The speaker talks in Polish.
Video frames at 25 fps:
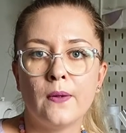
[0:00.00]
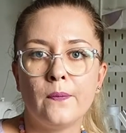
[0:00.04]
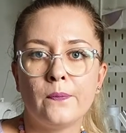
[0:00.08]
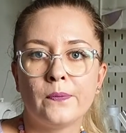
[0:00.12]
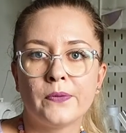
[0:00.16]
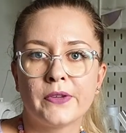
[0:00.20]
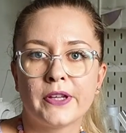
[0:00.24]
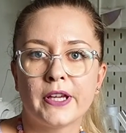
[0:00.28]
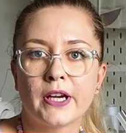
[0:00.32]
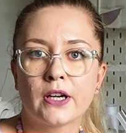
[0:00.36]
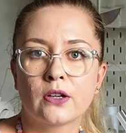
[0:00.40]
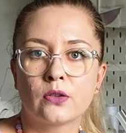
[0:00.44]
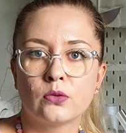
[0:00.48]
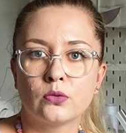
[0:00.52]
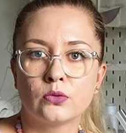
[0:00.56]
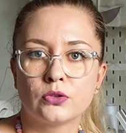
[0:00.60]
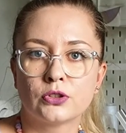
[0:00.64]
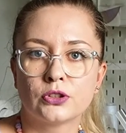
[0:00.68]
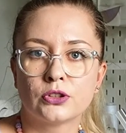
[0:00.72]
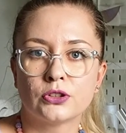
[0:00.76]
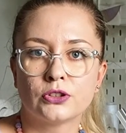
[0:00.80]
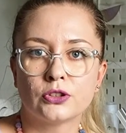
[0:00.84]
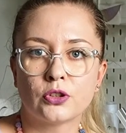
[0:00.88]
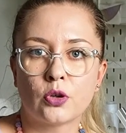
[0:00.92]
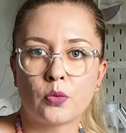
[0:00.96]
jak
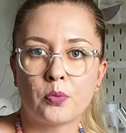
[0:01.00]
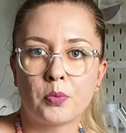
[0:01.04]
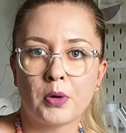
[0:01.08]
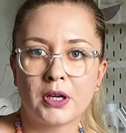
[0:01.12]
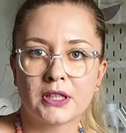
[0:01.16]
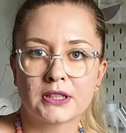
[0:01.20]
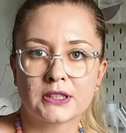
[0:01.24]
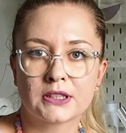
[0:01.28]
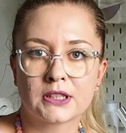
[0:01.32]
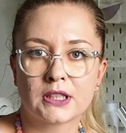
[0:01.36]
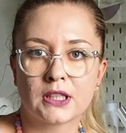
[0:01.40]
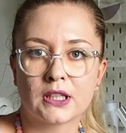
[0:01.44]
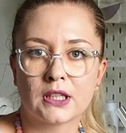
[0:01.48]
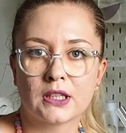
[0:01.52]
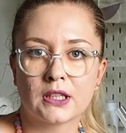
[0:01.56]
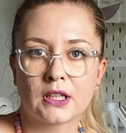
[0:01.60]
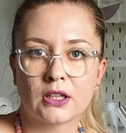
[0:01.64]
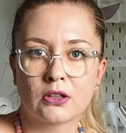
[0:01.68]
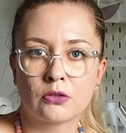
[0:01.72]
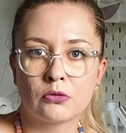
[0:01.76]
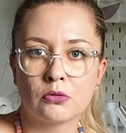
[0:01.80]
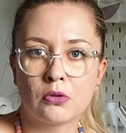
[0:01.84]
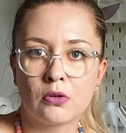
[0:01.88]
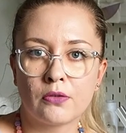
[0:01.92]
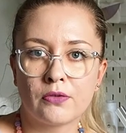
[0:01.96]
uszyć opaskę na
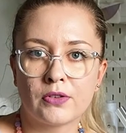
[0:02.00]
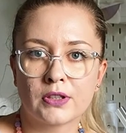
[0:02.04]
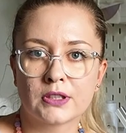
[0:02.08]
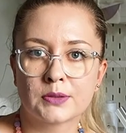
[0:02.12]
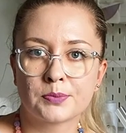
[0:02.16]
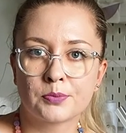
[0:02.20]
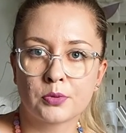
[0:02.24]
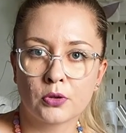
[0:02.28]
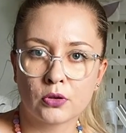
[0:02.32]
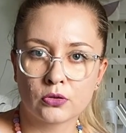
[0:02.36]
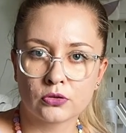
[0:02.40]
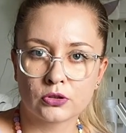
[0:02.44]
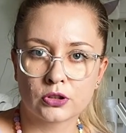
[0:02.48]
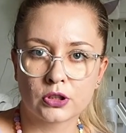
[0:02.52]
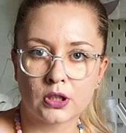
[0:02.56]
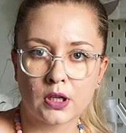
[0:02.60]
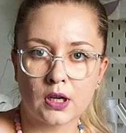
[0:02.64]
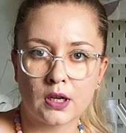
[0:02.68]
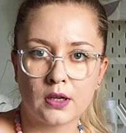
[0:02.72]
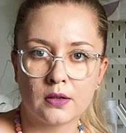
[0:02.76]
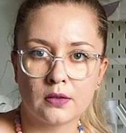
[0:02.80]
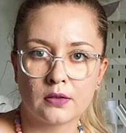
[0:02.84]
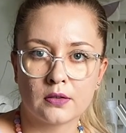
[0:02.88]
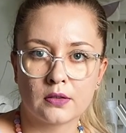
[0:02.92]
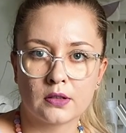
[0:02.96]
głowę z
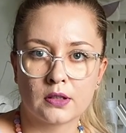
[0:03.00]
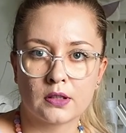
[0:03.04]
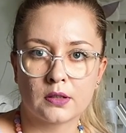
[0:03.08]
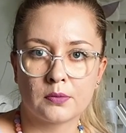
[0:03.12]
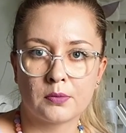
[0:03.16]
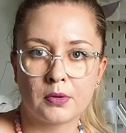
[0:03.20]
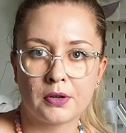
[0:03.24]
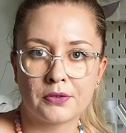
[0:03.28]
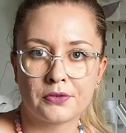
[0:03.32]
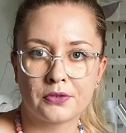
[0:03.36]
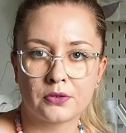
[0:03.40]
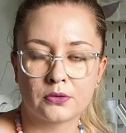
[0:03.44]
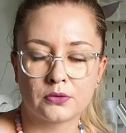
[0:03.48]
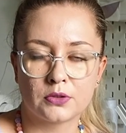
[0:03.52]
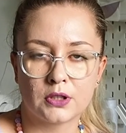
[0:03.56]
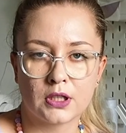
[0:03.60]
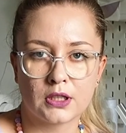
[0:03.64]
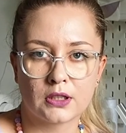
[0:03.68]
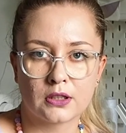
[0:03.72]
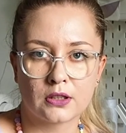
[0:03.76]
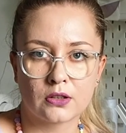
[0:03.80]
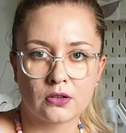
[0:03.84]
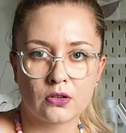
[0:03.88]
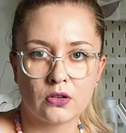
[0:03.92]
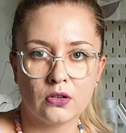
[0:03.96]
prążka y,
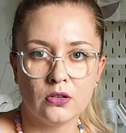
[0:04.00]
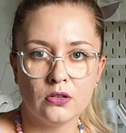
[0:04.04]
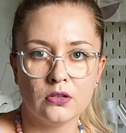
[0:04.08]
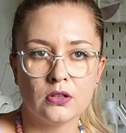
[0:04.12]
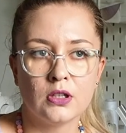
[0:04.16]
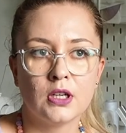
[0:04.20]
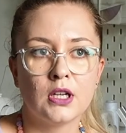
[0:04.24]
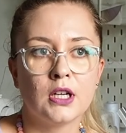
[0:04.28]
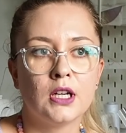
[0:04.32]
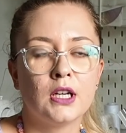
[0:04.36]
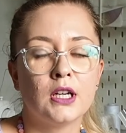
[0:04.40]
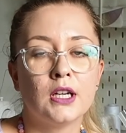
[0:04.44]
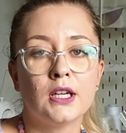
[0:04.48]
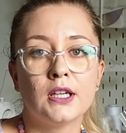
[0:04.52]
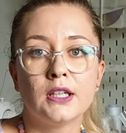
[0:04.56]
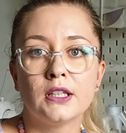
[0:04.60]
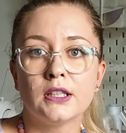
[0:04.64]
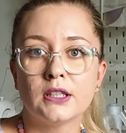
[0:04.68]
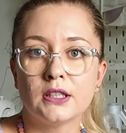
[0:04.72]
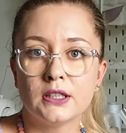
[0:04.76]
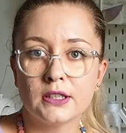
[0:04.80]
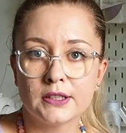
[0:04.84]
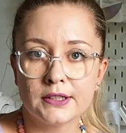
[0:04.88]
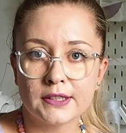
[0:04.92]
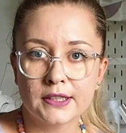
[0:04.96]
bawełnianego.
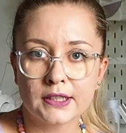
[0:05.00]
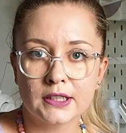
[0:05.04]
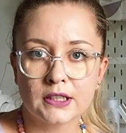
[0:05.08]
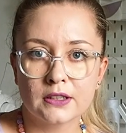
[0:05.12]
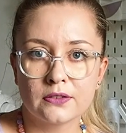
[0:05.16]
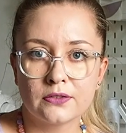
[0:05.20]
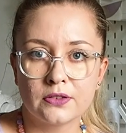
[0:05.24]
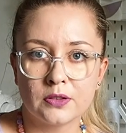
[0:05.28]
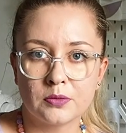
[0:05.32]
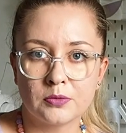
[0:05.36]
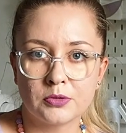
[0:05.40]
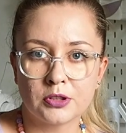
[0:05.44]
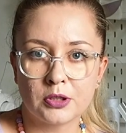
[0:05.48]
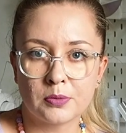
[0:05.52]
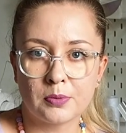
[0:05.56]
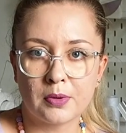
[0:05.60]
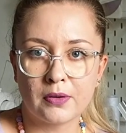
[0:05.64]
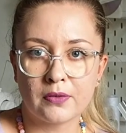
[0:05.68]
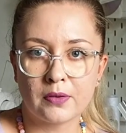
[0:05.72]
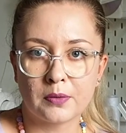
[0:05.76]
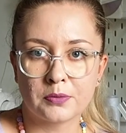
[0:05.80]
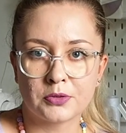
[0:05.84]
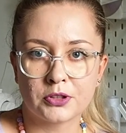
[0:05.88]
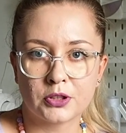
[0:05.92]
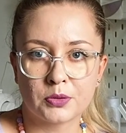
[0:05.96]
I taki film
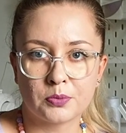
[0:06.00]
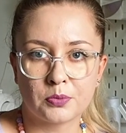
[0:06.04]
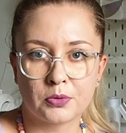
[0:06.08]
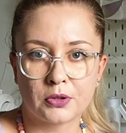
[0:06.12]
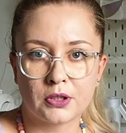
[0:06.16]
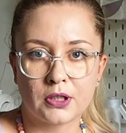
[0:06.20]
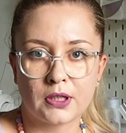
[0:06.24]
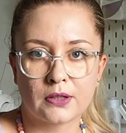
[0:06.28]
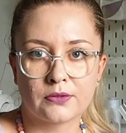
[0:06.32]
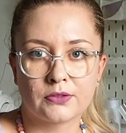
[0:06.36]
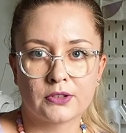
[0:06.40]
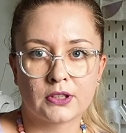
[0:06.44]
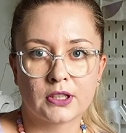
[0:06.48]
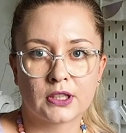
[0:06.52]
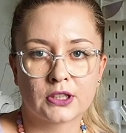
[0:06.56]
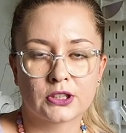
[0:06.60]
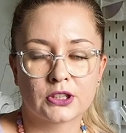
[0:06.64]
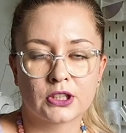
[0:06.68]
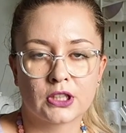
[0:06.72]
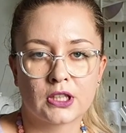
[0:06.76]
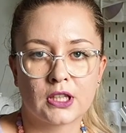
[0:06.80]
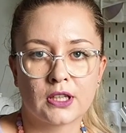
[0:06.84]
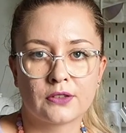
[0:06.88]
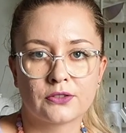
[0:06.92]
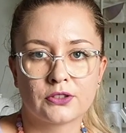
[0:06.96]
niebawem się pojawi, także
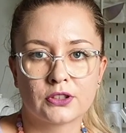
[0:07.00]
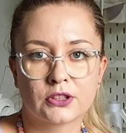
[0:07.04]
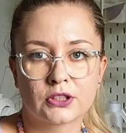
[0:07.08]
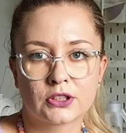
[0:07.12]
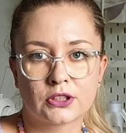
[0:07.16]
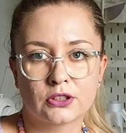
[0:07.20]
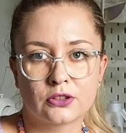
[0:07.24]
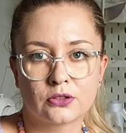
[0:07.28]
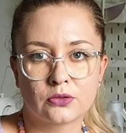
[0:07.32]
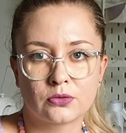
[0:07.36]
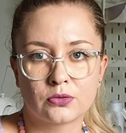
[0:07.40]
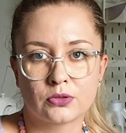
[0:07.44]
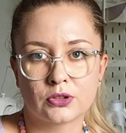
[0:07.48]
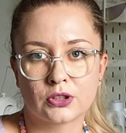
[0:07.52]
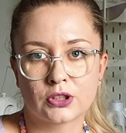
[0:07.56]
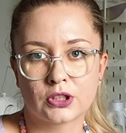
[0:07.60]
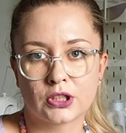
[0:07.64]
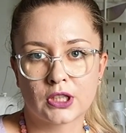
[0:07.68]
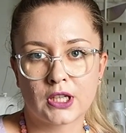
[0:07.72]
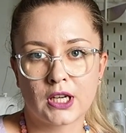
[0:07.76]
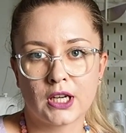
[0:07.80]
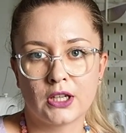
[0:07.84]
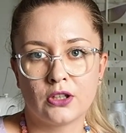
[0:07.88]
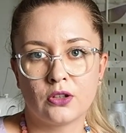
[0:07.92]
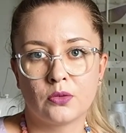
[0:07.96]
dla wszystkich, którzy
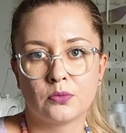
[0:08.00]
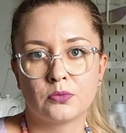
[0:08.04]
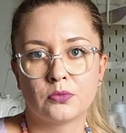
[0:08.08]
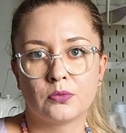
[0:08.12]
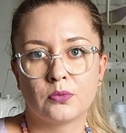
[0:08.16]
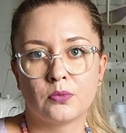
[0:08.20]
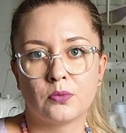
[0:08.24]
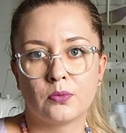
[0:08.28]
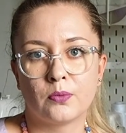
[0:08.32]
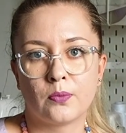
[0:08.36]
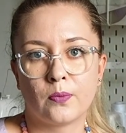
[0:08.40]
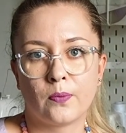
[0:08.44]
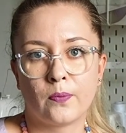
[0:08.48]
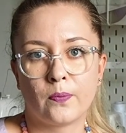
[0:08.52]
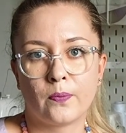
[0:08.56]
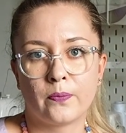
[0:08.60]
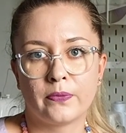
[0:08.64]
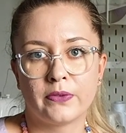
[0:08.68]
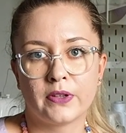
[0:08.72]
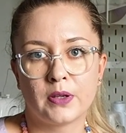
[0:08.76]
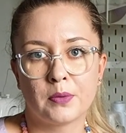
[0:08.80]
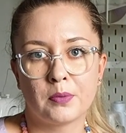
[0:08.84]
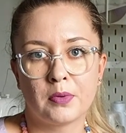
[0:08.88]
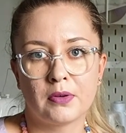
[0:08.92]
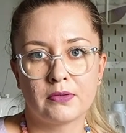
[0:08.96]
czekają, mm,
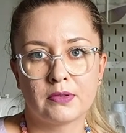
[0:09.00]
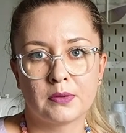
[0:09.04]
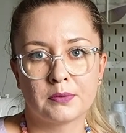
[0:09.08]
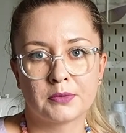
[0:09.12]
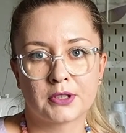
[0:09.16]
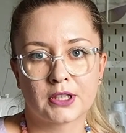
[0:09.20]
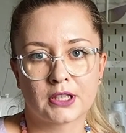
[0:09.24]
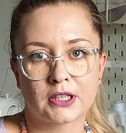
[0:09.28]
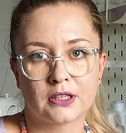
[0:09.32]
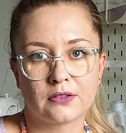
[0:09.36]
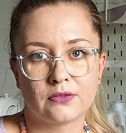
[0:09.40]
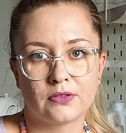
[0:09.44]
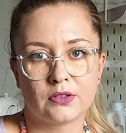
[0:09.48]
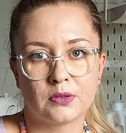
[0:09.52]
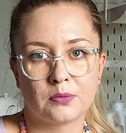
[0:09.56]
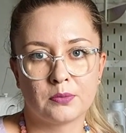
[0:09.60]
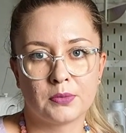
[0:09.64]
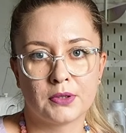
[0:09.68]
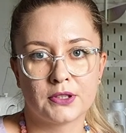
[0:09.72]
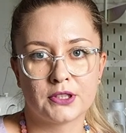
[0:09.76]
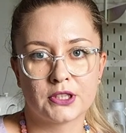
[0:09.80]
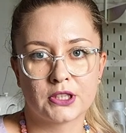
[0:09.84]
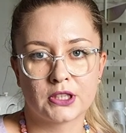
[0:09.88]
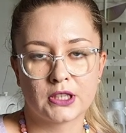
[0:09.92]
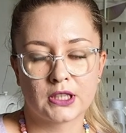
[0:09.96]
niebawem taki film
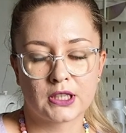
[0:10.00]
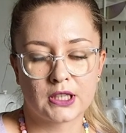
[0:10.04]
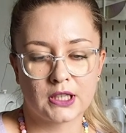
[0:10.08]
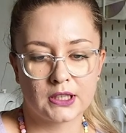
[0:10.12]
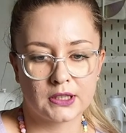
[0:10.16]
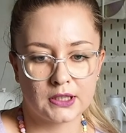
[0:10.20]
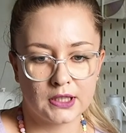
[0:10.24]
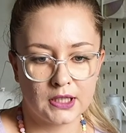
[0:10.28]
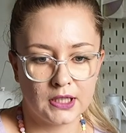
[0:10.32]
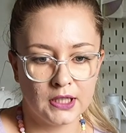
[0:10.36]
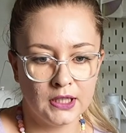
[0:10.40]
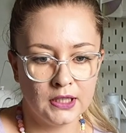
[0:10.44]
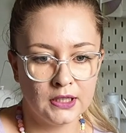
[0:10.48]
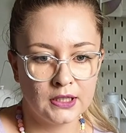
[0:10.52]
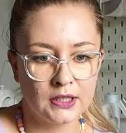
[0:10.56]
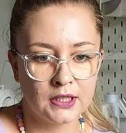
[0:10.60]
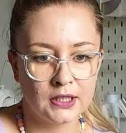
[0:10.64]
będzie na kanale.